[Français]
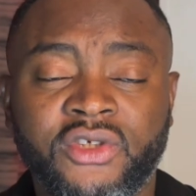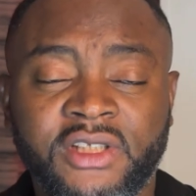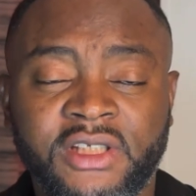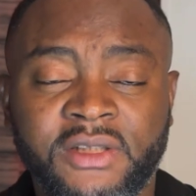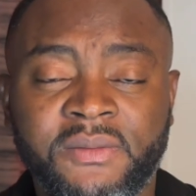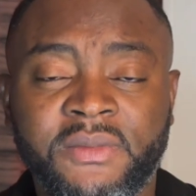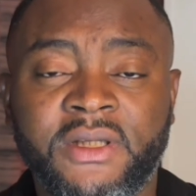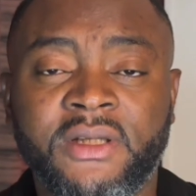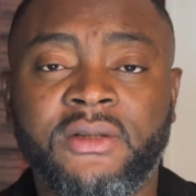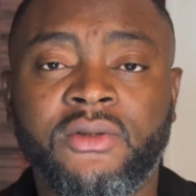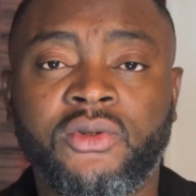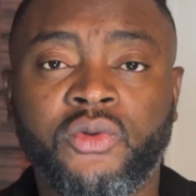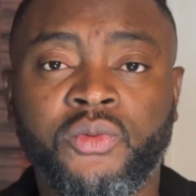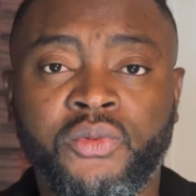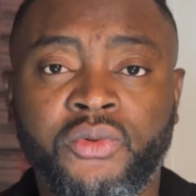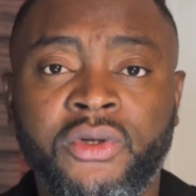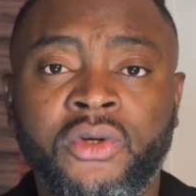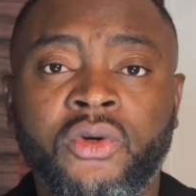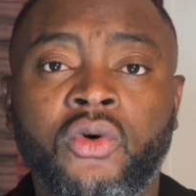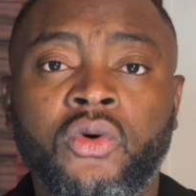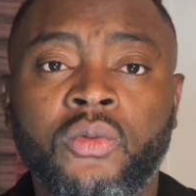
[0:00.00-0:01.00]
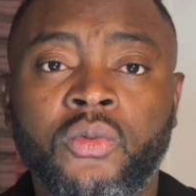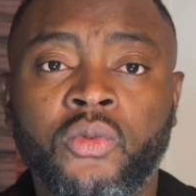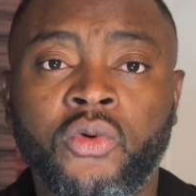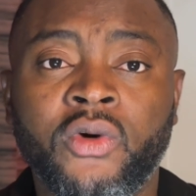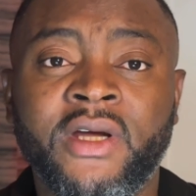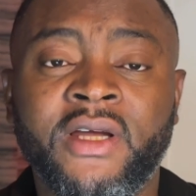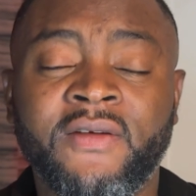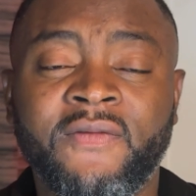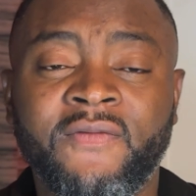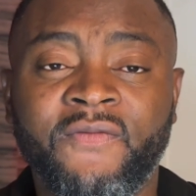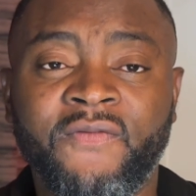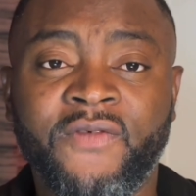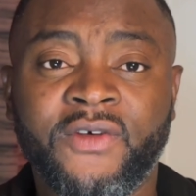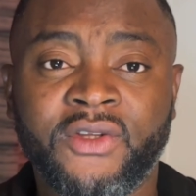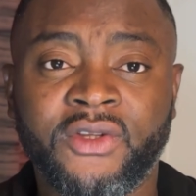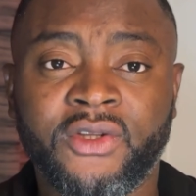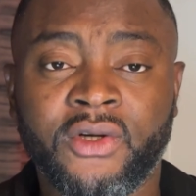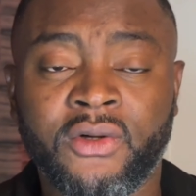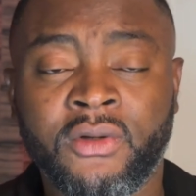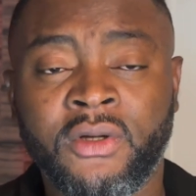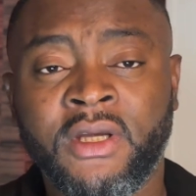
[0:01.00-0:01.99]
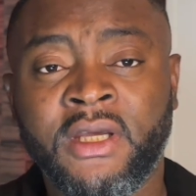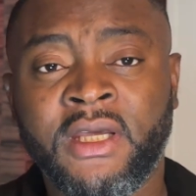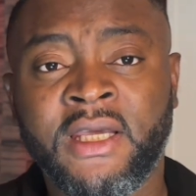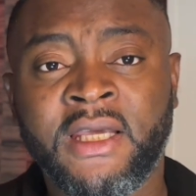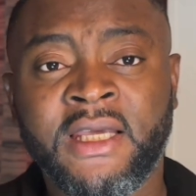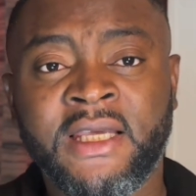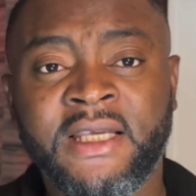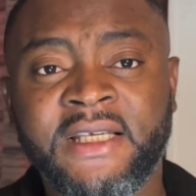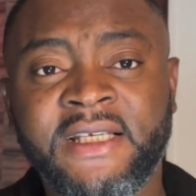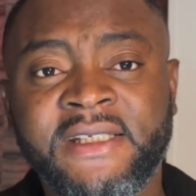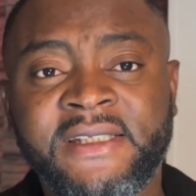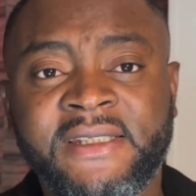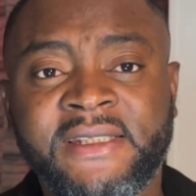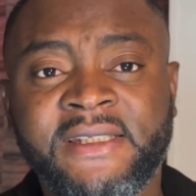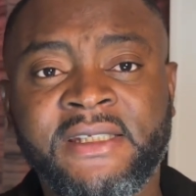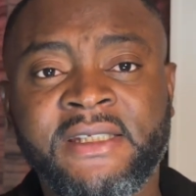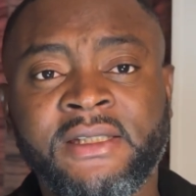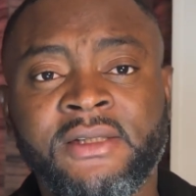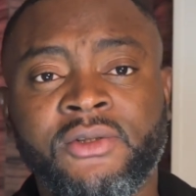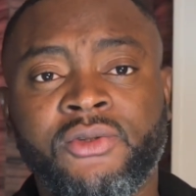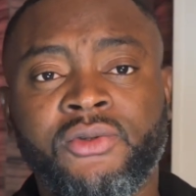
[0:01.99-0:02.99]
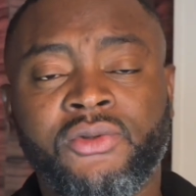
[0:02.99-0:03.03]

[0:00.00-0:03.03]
Je dis bien depuis au moins 20 ans. Ici,